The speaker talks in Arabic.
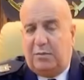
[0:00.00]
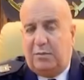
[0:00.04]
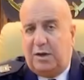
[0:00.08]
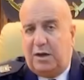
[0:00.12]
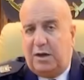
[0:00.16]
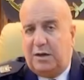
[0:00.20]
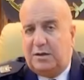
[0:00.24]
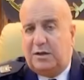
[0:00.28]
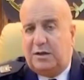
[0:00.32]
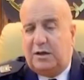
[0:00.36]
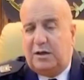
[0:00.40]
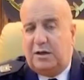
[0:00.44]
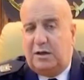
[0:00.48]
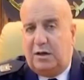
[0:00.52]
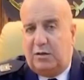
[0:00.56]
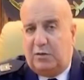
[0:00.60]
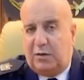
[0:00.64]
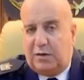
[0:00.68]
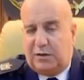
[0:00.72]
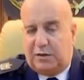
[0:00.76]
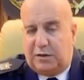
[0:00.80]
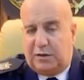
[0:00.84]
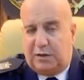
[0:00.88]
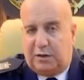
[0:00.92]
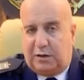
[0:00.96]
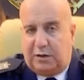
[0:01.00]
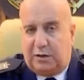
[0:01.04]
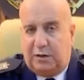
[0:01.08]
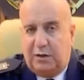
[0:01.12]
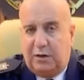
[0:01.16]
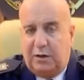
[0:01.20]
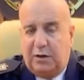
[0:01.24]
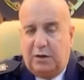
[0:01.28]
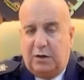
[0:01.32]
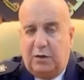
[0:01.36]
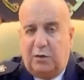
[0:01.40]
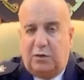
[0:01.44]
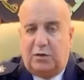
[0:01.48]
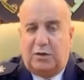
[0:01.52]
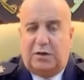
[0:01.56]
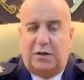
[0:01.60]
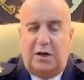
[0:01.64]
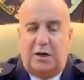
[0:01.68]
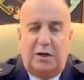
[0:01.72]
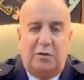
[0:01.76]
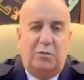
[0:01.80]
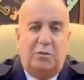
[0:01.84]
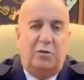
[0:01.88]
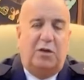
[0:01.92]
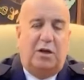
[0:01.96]
بها السيد الوزير
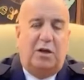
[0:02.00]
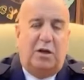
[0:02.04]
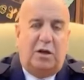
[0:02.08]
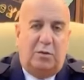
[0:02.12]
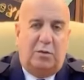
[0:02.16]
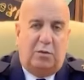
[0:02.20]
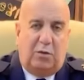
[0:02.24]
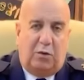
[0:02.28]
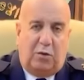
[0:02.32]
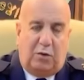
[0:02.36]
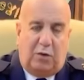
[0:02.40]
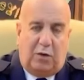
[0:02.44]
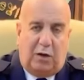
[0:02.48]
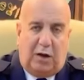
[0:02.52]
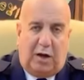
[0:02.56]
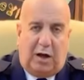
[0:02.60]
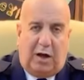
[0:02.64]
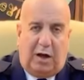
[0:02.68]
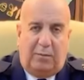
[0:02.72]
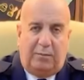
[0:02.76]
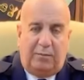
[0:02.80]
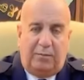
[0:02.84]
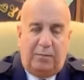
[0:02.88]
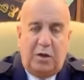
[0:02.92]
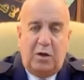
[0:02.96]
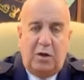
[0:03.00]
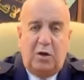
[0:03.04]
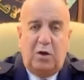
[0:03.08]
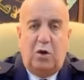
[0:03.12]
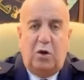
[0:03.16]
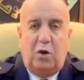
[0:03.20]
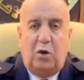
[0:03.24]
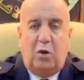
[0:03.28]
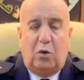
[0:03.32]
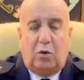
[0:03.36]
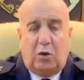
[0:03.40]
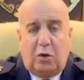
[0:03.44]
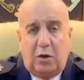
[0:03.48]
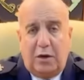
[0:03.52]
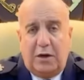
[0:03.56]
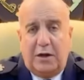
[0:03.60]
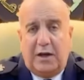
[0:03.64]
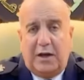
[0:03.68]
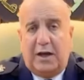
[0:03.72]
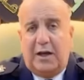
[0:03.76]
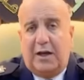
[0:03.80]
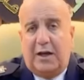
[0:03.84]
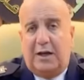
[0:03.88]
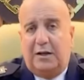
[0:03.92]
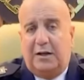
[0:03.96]
والسيد مدير المرور العام
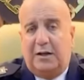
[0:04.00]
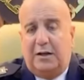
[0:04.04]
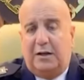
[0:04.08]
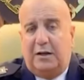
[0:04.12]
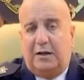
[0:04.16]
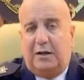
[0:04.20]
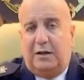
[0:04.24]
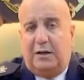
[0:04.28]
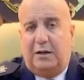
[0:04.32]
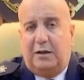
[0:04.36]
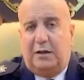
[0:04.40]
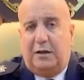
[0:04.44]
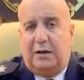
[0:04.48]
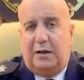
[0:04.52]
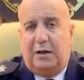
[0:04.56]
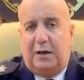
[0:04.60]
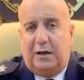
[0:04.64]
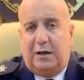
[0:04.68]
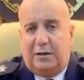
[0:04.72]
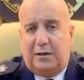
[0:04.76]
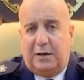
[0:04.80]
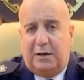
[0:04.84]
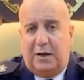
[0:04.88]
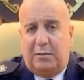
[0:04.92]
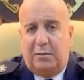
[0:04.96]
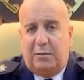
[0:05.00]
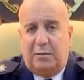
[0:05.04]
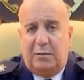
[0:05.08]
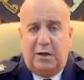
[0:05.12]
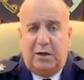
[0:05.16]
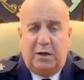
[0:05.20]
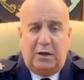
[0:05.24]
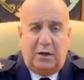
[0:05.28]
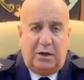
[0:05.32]
وكنا احنا نهتم